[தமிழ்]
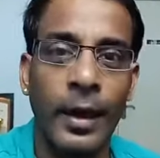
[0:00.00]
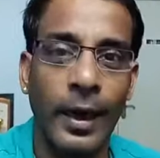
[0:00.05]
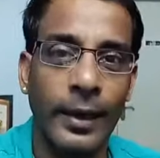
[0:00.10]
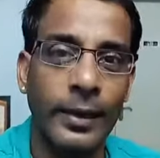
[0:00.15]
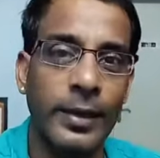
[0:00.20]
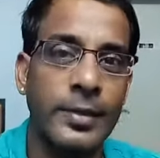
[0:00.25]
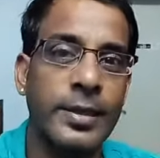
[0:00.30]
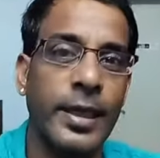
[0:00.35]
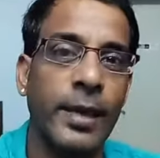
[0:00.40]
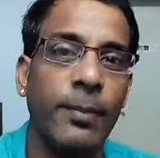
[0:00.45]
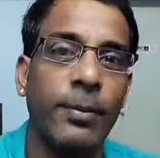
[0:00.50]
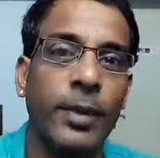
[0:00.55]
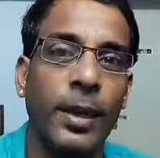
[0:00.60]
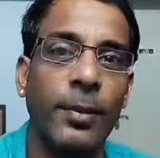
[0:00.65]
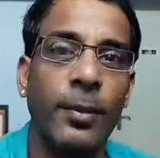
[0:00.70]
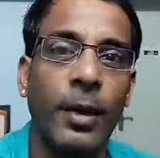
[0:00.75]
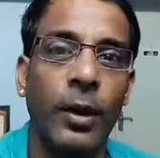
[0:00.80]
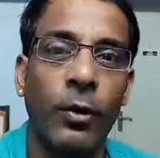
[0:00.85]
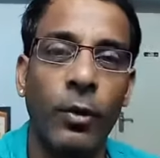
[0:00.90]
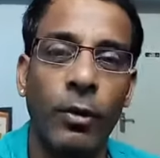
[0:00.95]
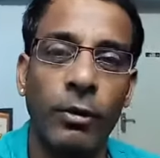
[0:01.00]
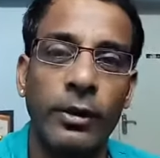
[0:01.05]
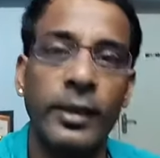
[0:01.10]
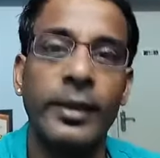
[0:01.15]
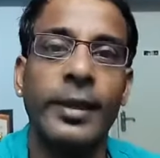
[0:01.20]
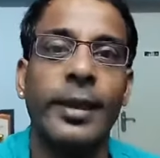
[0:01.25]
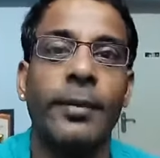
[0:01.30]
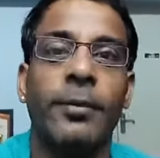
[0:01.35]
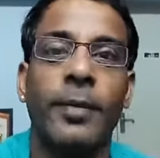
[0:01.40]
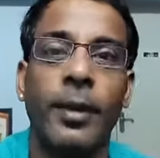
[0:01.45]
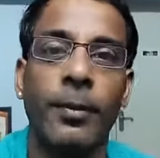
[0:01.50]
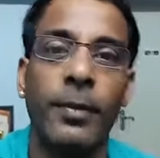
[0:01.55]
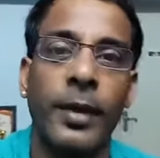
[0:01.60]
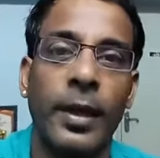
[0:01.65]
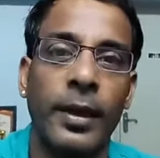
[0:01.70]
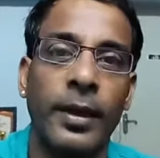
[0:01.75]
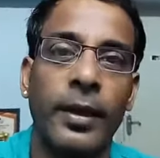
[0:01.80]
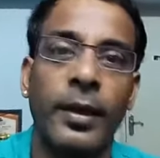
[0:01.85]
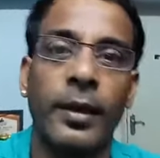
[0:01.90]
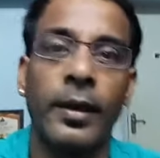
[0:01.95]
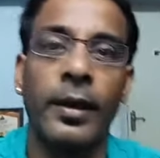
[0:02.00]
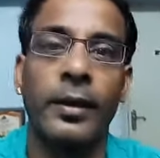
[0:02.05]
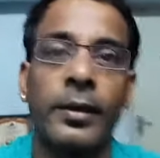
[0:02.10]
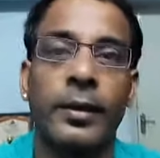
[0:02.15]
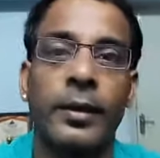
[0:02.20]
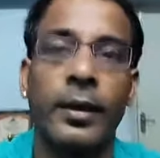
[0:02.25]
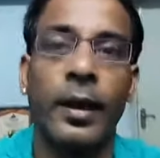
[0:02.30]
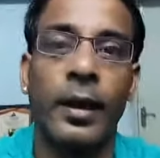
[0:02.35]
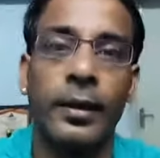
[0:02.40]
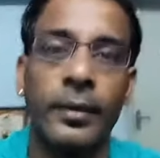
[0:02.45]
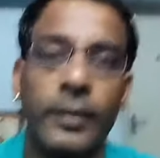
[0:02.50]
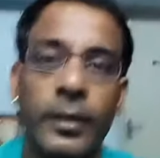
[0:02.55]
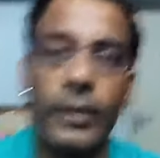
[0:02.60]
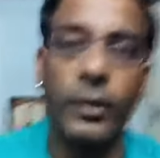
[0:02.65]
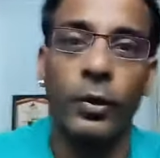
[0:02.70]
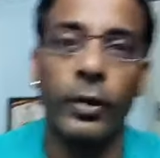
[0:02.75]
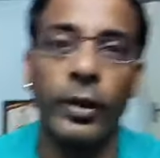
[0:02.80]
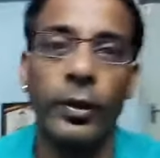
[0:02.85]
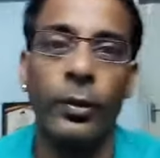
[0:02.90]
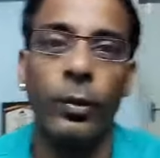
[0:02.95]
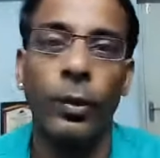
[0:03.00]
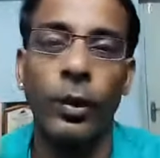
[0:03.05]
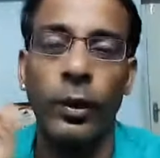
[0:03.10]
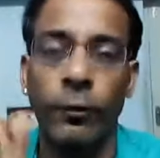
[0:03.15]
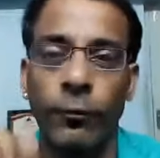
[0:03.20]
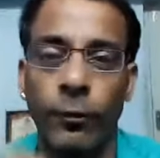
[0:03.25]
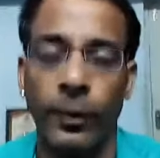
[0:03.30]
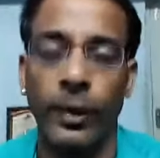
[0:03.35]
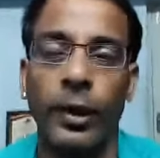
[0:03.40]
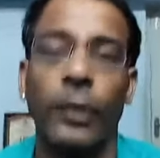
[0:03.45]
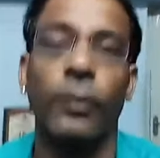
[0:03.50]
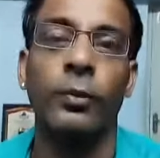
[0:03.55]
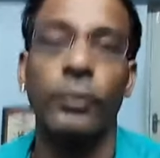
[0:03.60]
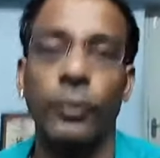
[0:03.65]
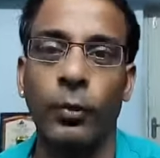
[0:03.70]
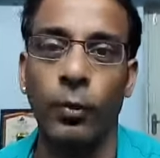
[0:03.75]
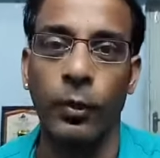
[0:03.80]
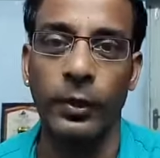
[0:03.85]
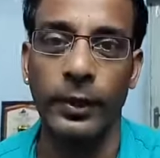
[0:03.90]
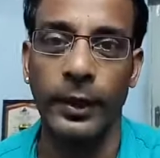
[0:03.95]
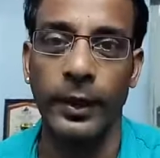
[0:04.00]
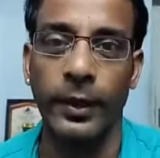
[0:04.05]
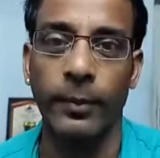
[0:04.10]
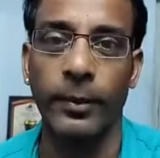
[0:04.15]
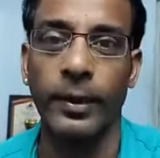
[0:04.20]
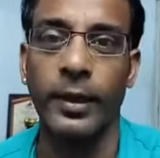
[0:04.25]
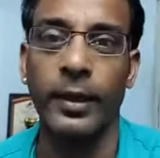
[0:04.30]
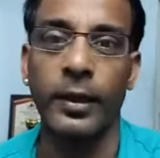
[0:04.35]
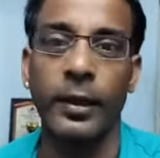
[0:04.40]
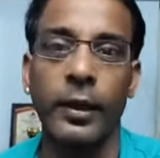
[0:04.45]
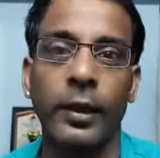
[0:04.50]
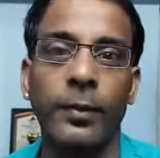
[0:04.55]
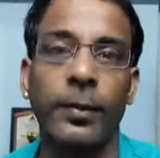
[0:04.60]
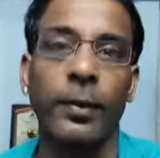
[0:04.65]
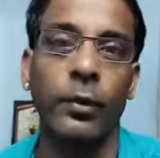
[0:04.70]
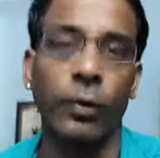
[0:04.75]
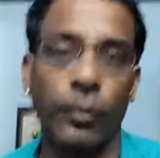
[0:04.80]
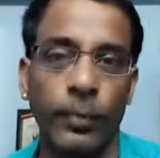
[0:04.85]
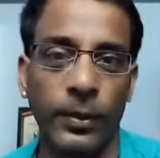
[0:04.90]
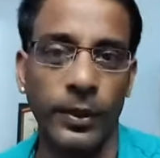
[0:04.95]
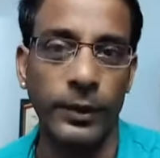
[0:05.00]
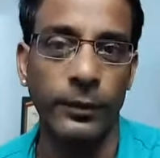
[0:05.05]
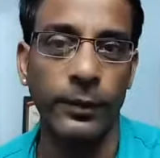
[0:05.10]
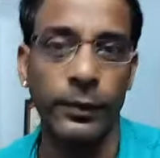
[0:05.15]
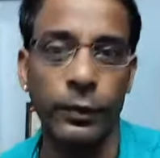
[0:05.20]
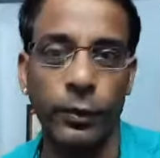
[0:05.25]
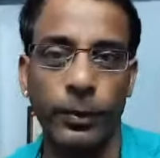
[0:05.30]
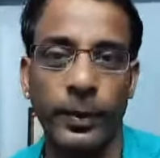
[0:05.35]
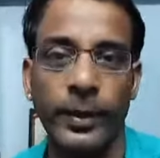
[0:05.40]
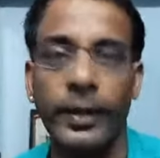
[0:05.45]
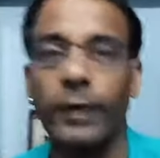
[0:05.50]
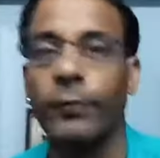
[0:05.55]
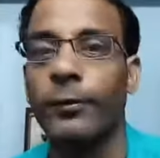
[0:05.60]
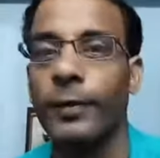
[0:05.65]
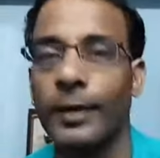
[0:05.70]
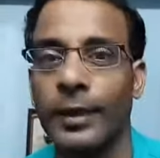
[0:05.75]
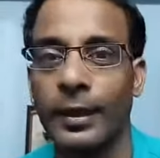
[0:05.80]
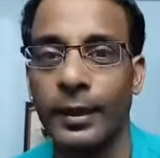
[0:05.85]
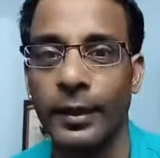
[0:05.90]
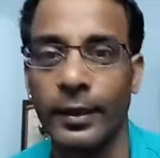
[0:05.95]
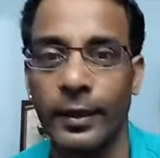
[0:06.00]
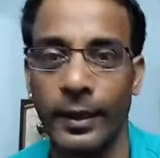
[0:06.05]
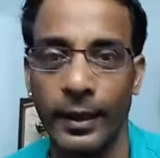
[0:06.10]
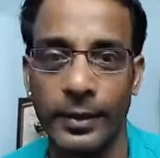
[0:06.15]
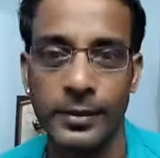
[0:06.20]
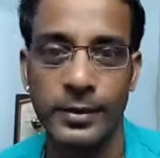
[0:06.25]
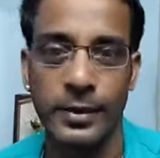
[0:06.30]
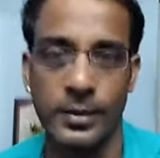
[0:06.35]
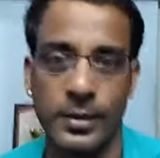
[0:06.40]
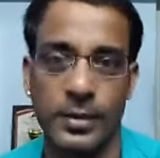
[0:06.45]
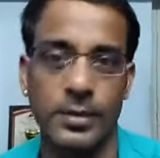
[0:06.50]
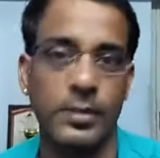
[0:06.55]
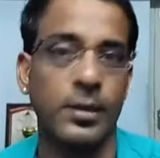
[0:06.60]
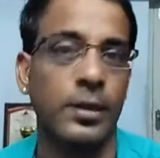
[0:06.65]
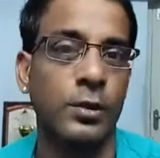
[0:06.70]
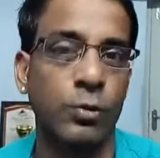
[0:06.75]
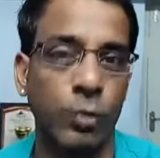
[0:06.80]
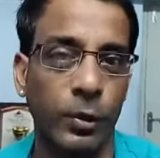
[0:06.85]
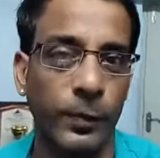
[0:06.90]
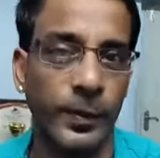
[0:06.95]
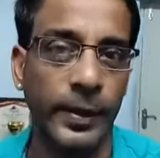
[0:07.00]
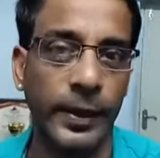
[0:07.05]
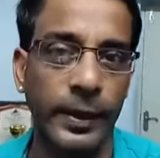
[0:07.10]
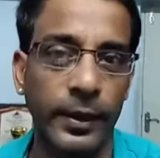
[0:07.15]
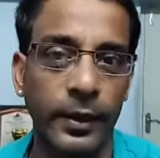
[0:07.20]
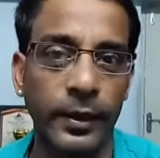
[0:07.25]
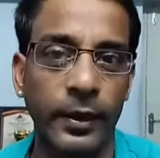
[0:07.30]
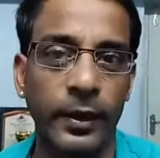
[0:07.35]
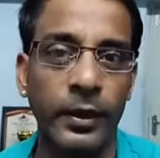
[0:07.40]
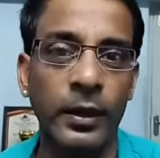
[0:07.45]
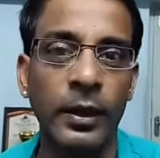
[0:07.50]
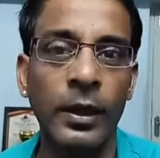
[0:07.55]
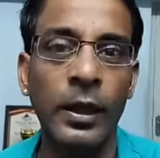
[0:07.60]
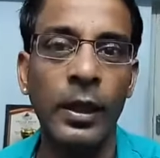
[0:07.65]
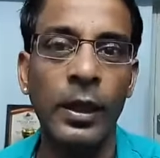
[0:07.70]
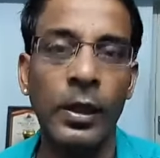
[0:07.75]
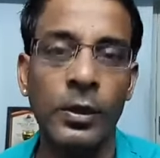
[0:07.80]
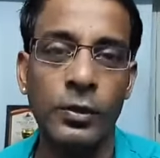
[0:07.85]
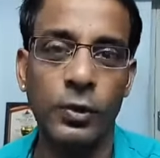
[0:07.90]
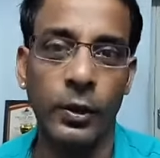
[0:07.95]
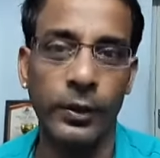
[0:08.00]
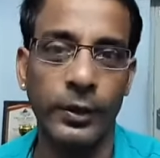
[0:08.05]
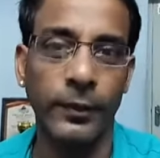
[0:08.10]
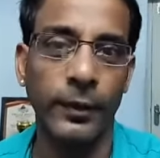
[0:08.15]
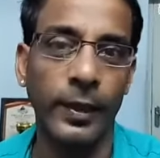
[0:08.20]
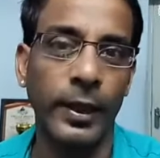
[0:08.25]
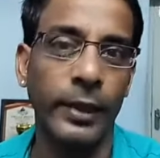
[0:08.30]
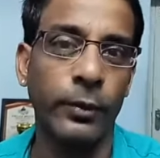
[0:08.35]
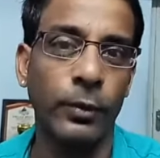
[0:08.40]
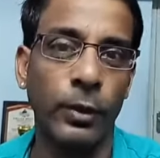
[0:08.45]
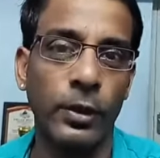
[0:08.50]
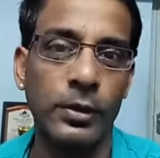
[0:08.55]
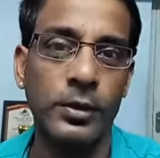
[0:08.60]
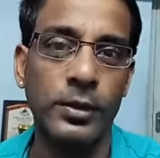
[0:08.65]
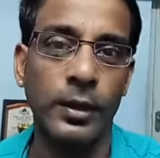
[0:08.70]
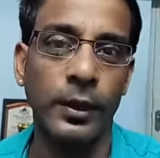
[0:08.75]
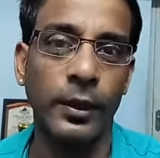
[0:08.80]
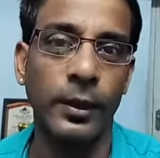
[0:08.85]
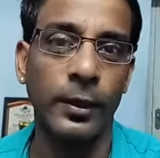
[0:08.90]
அட் த சேம் டைம் அவங்க வந்து டீம் கேம்னா என்னென்னு அந் அதோட ஒரு ஃபீலே வந்து கொடுத்தீங்க அப்படின்னா ரெண்டுமே கொடுக்கும்போது யூன் டு பி டெஃபினெட்லி கிராண்ட் சக்ஸஸ் தட்ஸ் வாட் வி டிட் ஸோ அந்த வகையில் இட் வாஸ்